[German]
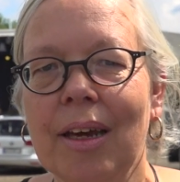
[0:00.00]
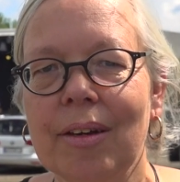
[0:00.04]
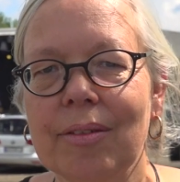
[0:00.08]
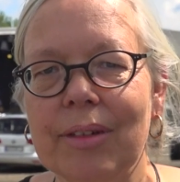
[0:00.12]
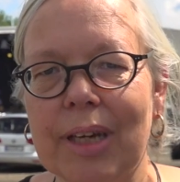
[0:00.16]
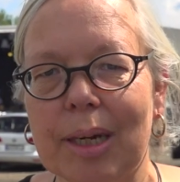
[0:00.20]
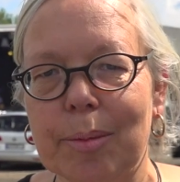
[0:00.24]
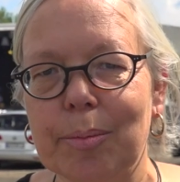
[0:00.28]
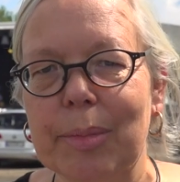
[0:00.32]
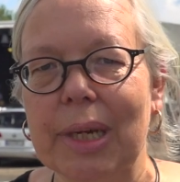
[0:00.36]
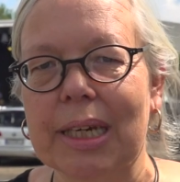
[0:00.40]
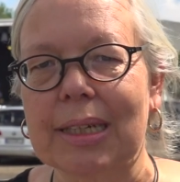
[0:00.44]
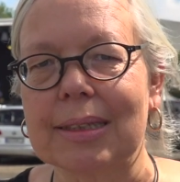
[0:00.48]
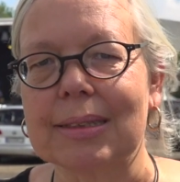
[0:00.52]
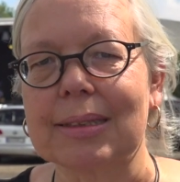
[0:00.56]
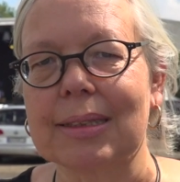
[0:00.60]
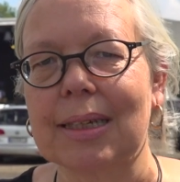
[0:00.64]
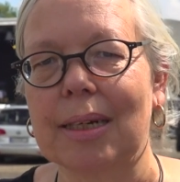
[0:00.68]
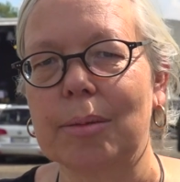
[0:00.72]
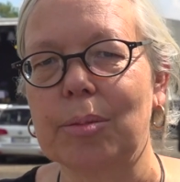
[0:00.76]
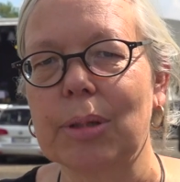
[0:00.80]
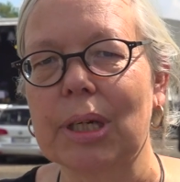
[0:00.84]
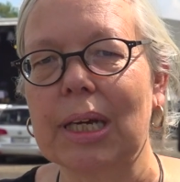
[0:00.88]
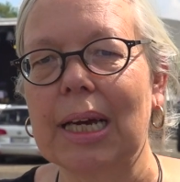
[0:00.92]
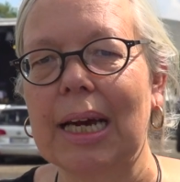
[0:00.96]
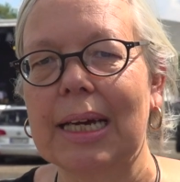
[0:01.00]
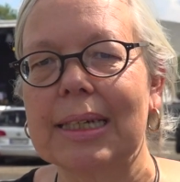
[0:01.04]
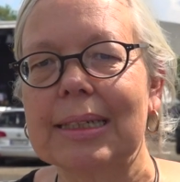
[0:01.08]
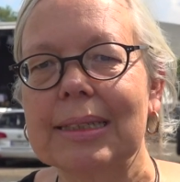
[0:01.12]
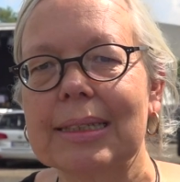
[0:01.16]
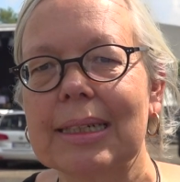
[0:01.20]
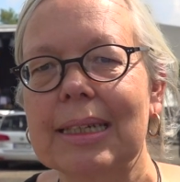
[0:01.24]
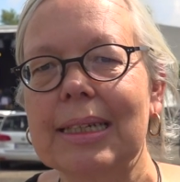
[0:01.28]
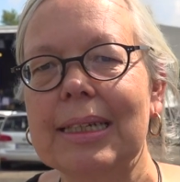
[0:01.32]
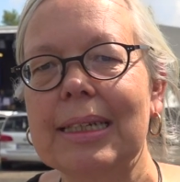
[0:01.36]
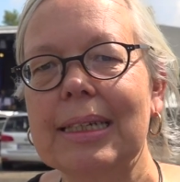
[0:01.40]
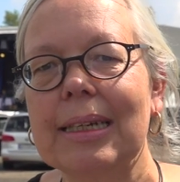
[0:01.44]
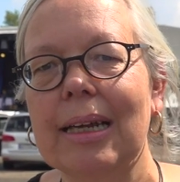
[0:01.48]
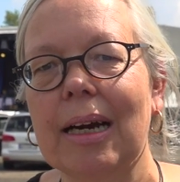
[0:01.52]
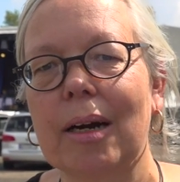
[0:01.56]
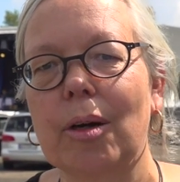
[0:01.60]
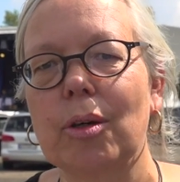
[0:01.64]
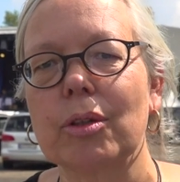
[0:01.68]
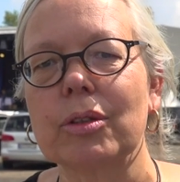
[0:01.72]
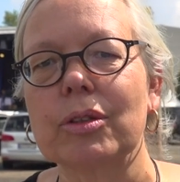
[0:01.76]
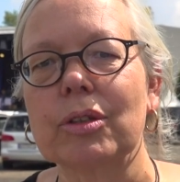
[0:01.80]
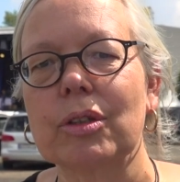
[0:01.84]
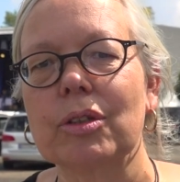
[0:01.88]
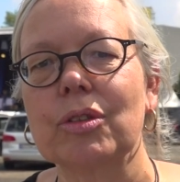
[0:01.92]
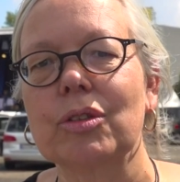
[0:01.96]
Wir haben extra bekannte Lieder
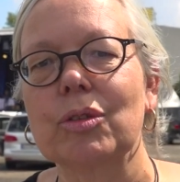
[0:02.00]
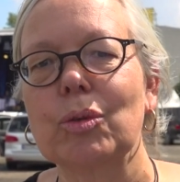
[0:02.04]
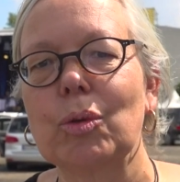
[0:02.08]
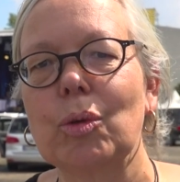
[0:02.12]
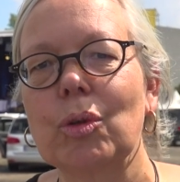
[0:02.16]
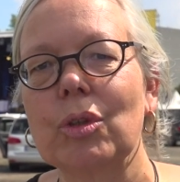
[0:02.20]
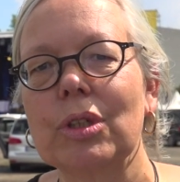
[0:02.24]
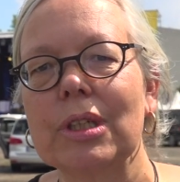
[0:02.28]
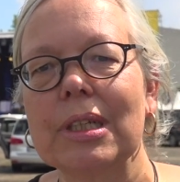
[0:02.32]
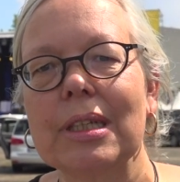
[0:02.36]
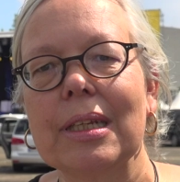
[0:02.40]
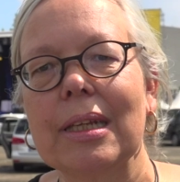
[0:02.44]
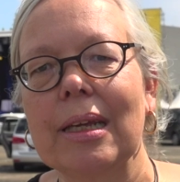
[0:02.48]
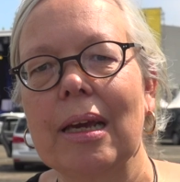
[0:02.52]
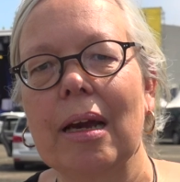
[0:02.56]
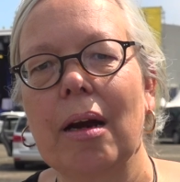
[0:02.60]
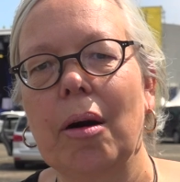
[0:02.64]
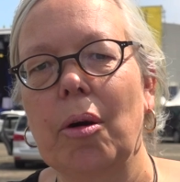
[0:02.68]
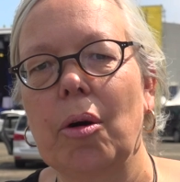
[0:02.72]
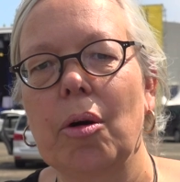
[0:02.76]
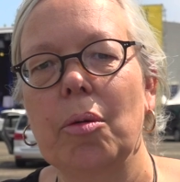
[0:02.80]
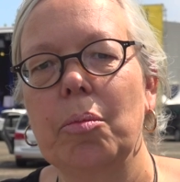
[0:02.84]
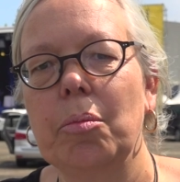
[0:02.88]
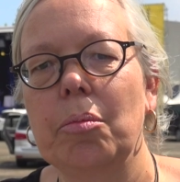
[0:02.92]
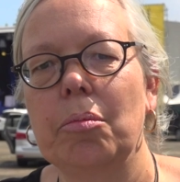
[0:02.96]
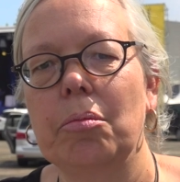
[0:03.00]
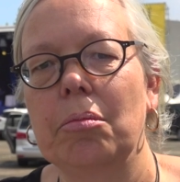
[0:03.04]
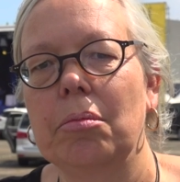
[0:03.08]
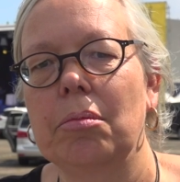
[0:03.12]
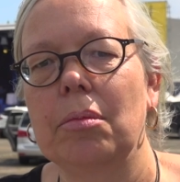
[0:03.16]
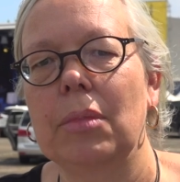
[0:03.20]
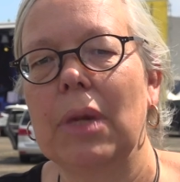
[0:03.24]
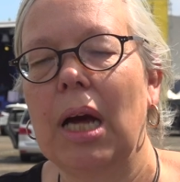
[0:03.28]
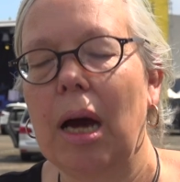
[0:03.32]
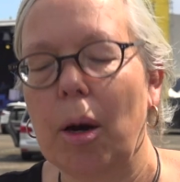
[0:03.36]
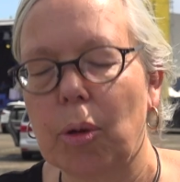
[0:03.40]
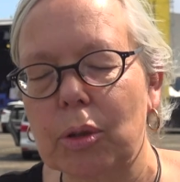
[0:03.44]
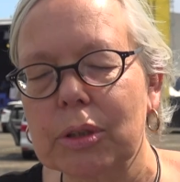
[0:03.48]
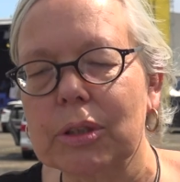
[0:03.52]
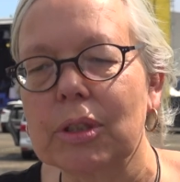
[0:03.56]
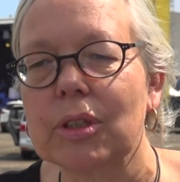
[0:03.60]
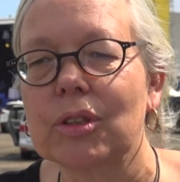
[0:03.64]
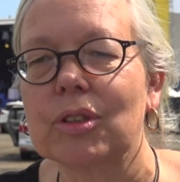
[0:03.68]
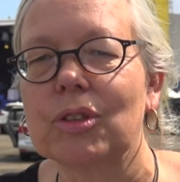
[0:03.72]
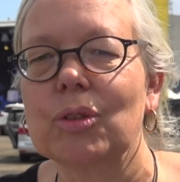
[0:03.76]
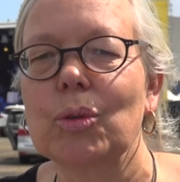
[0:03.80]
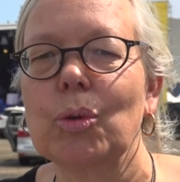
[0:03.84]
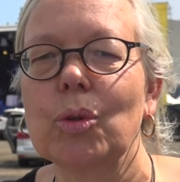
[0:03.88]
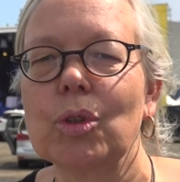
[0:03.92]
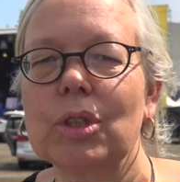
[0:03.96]
ausgesucht, die die auch, äh,
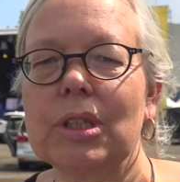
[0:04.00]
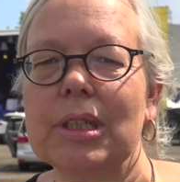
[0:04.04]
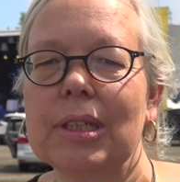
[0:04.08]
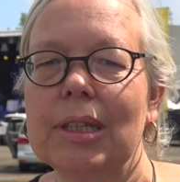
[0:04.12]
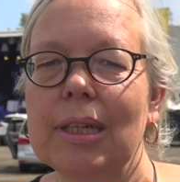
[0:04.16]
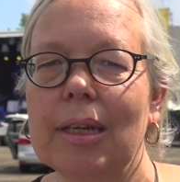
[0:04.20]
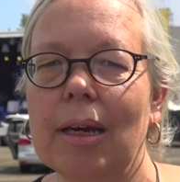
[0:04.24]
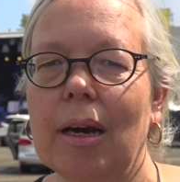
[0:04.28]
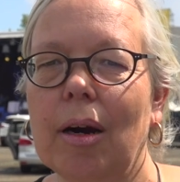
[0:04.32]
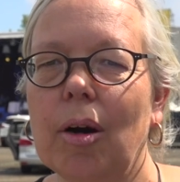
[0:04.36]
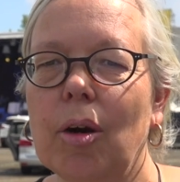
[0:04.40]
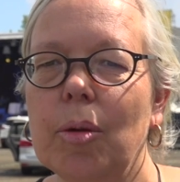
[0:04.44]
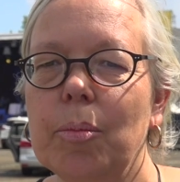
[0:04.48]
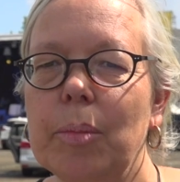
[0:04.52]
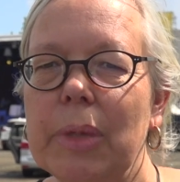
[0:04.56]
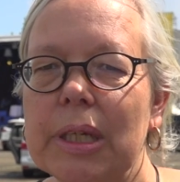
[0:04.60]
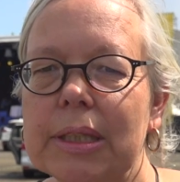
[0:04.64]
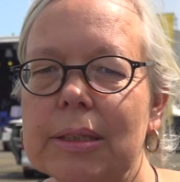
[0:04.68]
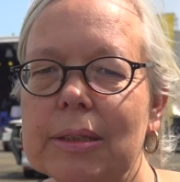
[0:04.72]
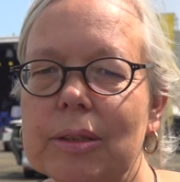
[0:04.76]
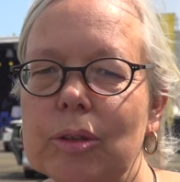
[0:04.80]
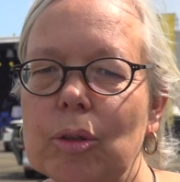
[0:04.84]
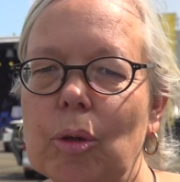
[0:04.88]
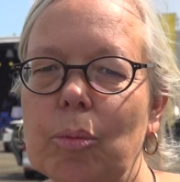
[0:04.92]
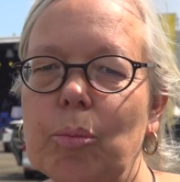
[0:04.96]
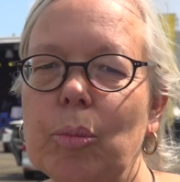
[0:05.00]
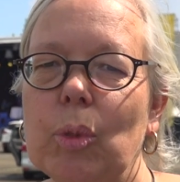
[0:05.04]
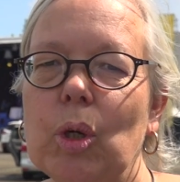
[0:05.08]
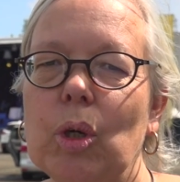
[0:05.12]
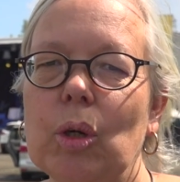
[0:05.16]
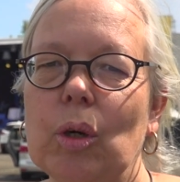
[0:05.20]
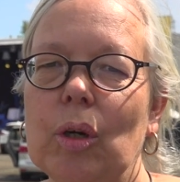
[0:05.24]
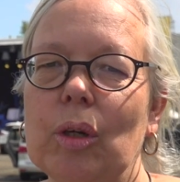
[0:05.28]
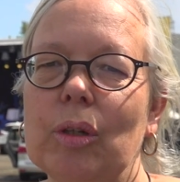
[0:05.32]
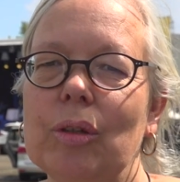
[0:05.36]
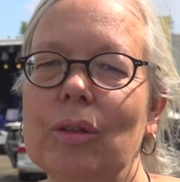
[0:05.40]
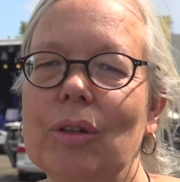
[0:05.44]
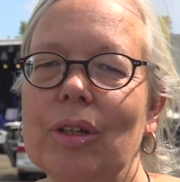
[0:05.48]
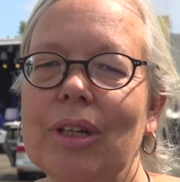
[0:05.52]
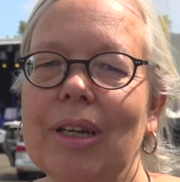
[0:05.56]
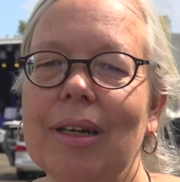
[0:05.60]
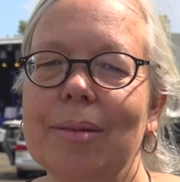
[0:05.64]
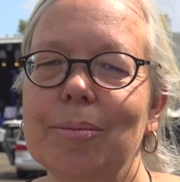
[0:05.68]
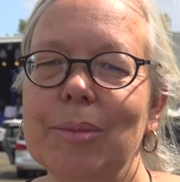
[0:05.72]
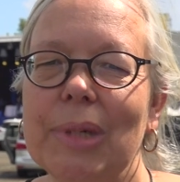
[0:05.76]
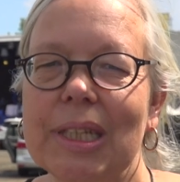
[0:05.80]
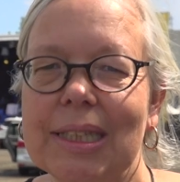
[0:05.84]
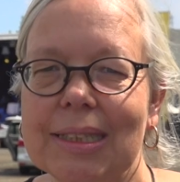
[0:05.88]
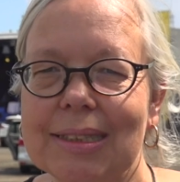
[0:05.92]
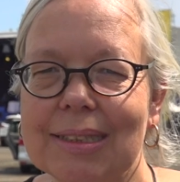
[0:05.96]
ausgesucht, die die auch mitsummen können oder
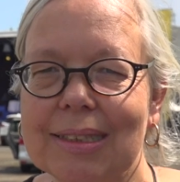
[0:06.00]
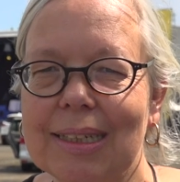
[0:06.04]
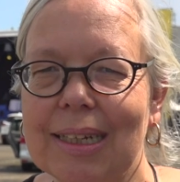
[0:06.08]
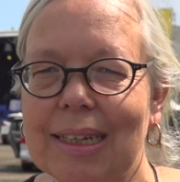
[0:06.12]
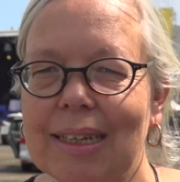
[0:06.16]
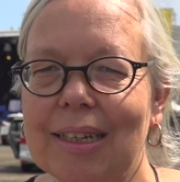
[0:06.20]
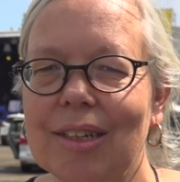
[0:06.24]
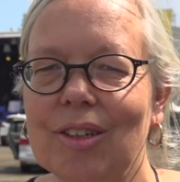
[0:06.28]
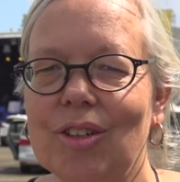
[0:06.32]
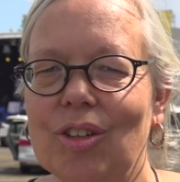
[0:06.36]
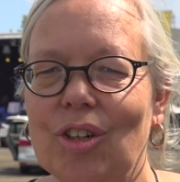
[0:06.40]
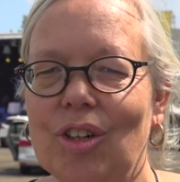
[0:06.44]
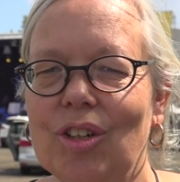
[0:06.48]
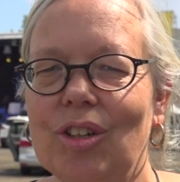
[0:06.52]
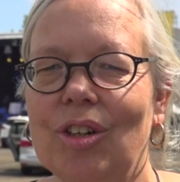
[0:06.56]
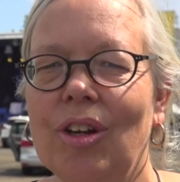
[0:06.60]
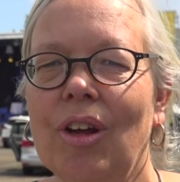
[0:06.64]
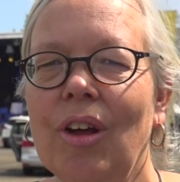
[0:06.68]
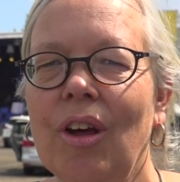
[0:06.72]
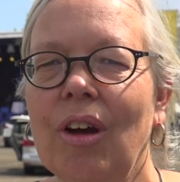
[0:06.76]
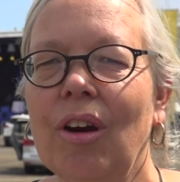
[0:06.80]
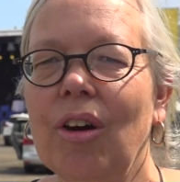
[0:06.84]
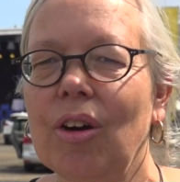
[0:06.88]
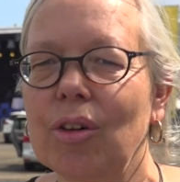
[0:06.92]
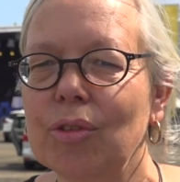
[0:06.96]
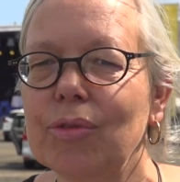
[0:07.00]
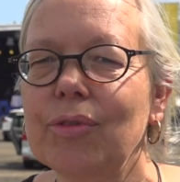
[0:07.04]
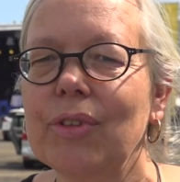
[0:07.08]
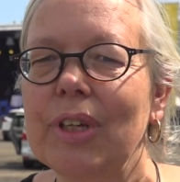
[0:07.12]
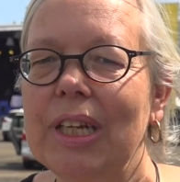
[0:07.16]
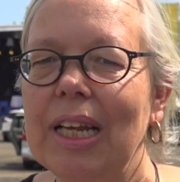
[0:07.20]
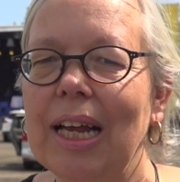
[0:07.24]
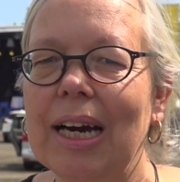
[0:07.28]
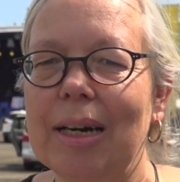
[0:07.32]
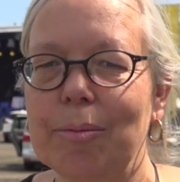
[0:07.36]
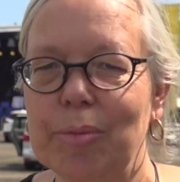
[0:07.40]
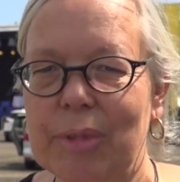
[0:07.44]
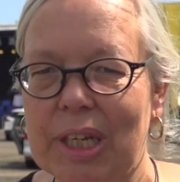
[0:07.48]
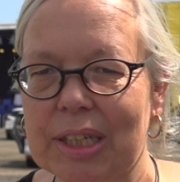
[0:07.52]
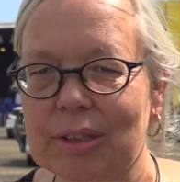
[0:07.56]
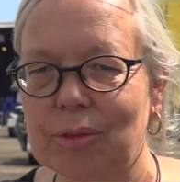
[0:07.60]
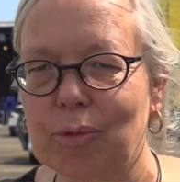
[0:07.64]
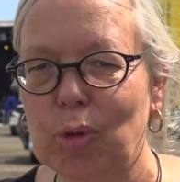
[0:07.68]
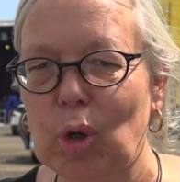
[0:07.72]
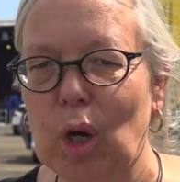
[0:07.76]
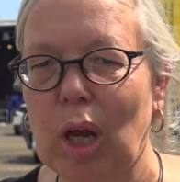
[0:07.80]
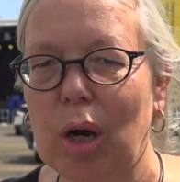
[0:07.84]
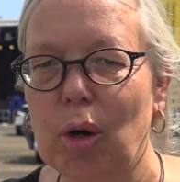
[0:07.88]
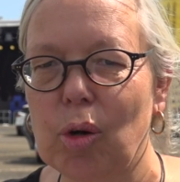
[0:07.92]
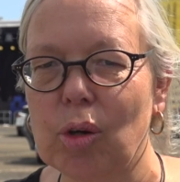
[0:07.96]
mitsingen singen können. Und viele haben das
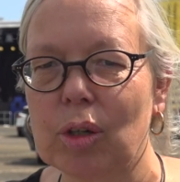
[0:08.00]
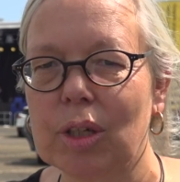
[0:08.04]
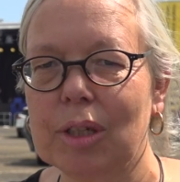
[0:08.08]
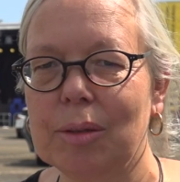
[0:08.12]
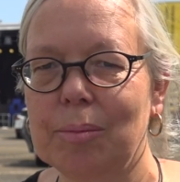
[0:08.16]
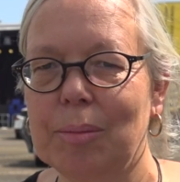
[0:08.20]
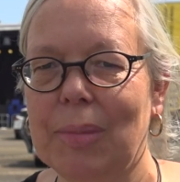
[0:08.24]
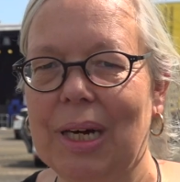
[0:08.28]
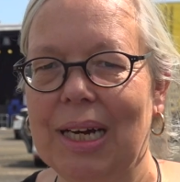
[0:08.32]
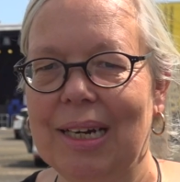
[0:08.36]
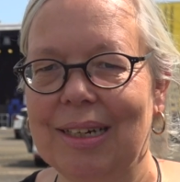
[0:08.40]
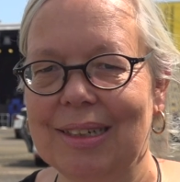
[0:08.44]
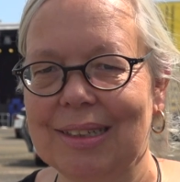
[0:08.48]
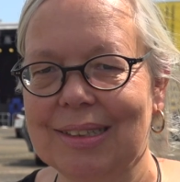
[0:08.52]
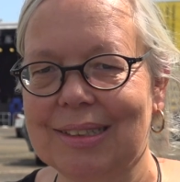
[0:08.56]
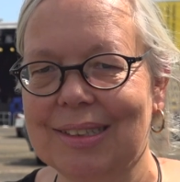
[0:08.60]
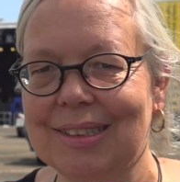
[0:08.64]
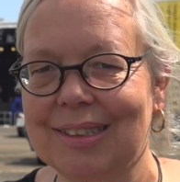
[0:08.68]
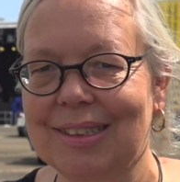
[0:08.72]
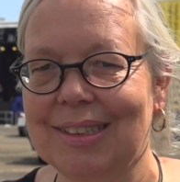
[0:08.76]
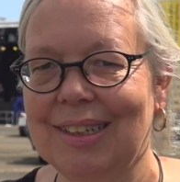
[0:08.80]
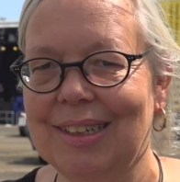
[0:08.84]
wohl auch gemacht.